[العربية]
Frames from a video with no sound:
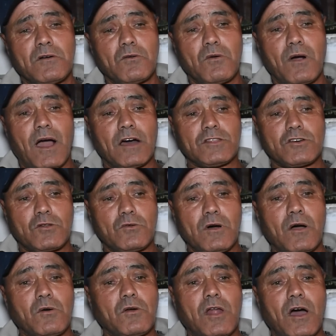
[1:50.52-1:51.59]
وقعت
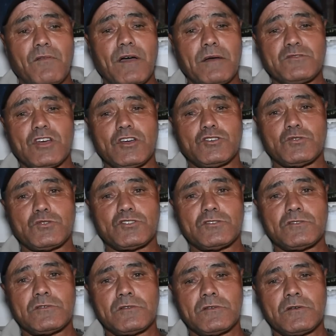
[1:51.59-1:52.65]
الرعاة كلها فما يمشيشوش
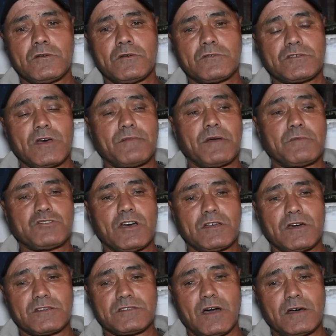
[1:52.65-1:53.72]
صافي مشى
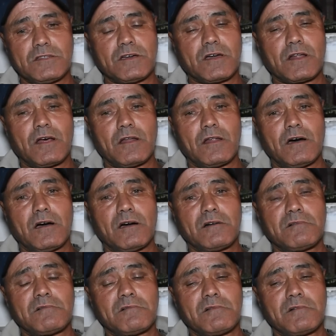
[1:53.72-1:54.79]
داك الساعة ديك لا
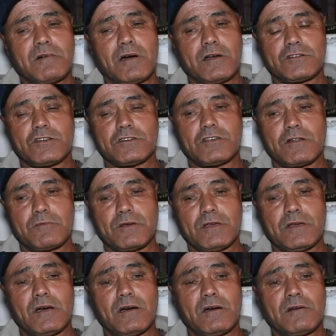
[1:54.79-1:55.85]
عند
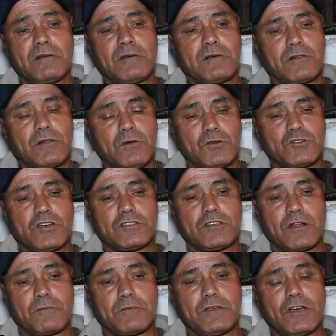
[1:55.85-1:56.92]
الجدرمية طلعوا
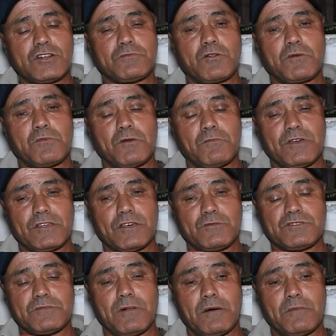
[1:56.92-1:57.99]
الجدرمية جبرهم المية ثاني
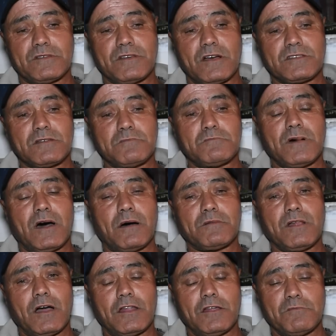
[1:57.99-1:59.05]
سبعة مازال تما عبد
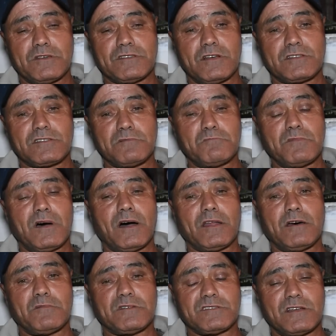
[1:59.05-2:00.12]
الحليم مازال تما
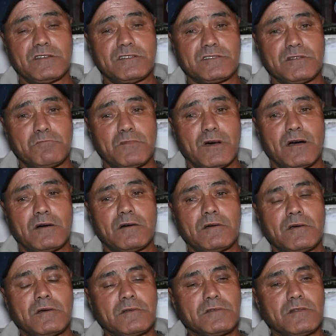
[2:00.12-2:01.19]
حنا مازالين تما
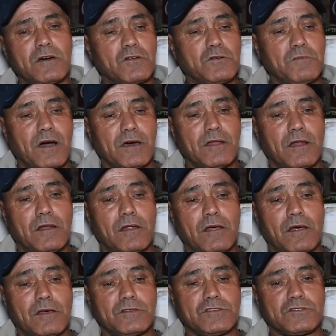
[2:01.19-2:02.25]
داروا معنا
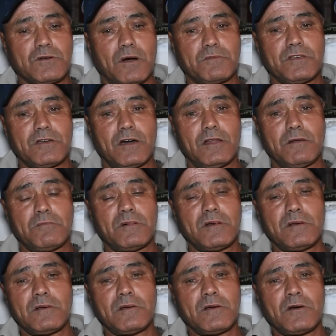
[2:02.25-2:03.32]
السواب ديالهم
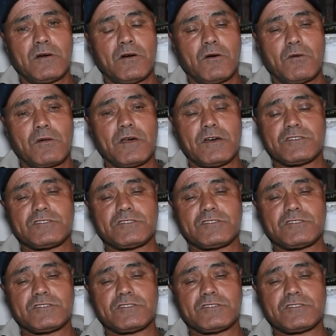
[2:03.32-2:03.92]
والله